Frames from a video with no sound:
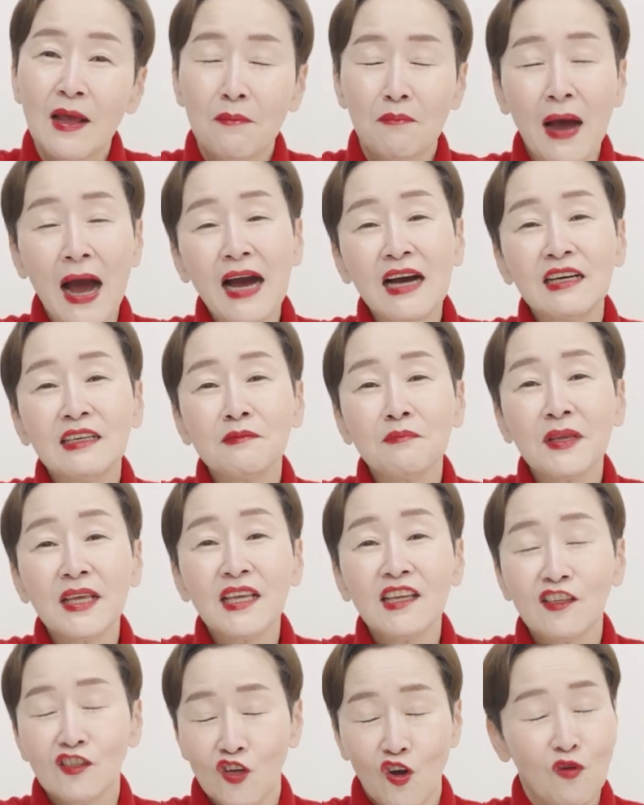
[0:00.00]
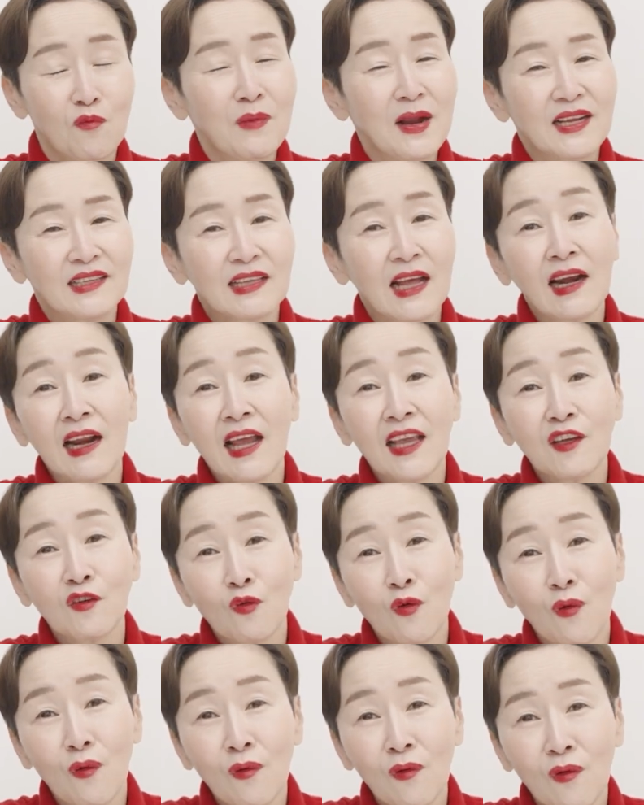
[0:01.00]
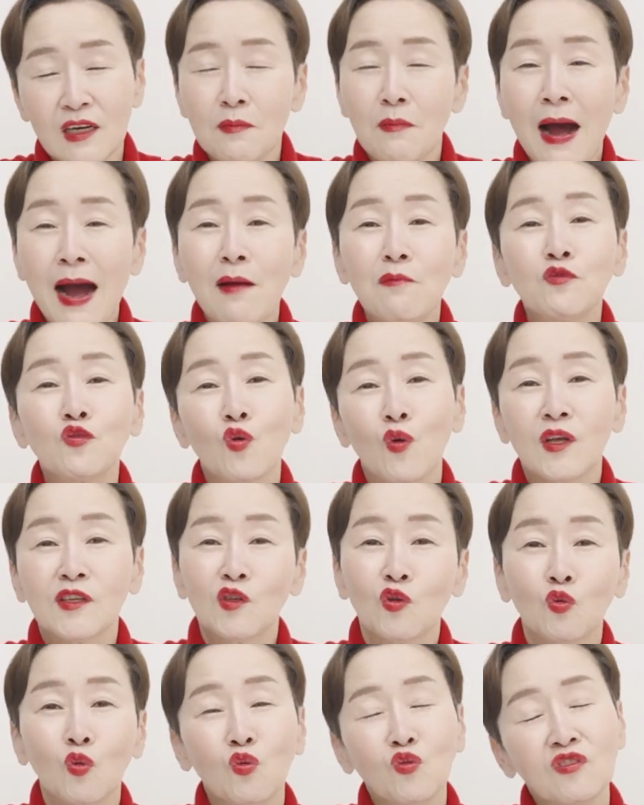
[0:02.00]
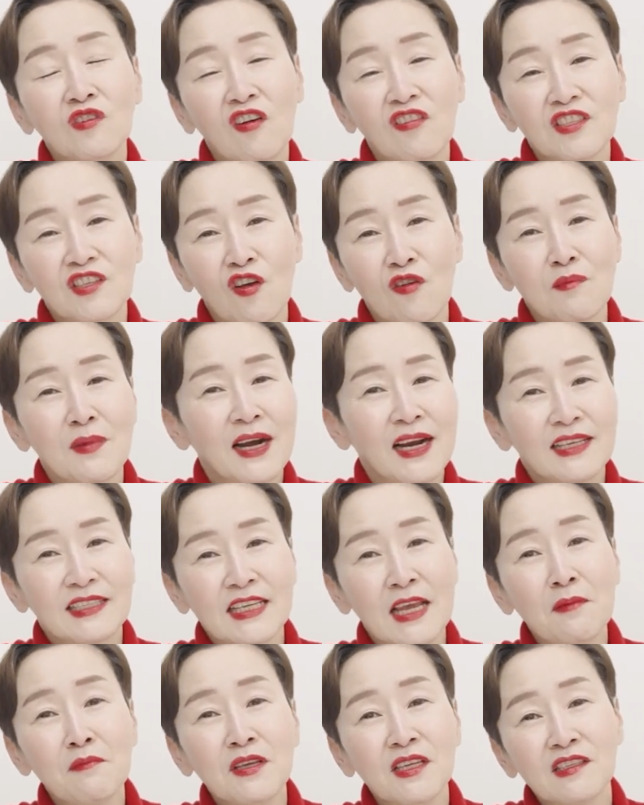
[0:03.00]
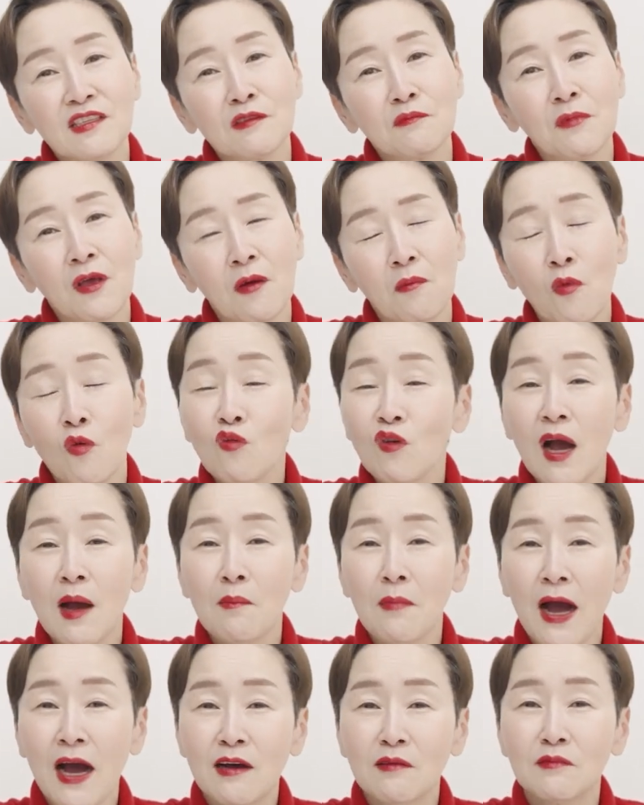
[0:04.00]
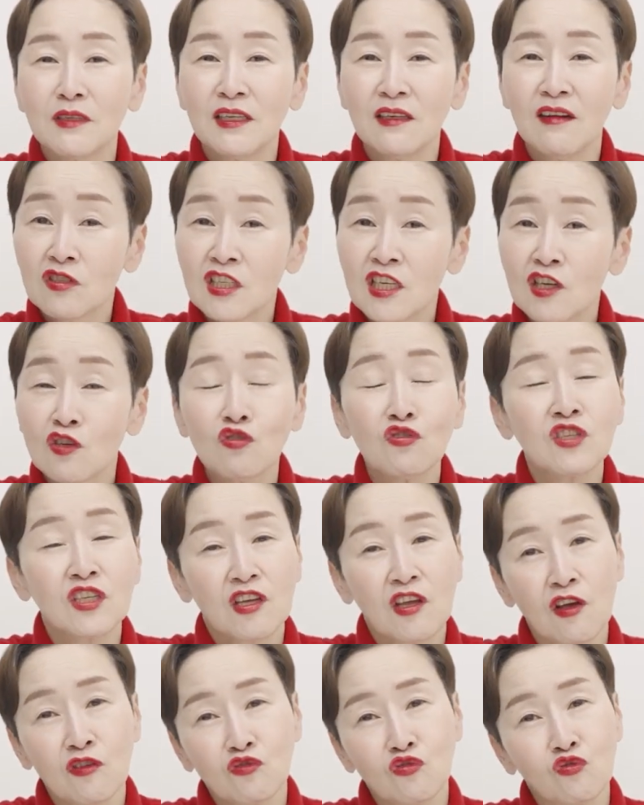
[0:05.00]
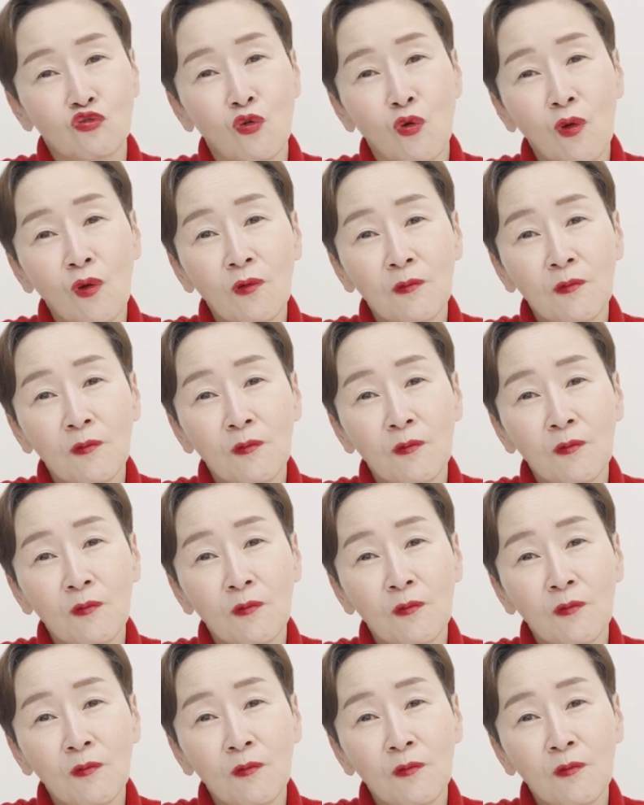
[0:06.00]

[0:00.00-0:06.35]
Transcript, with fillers: 마음이 정말 살아있고 그 마음 속에서 노는 것이 얼마나 재미있으며 몸과 마음을 치유시켜주고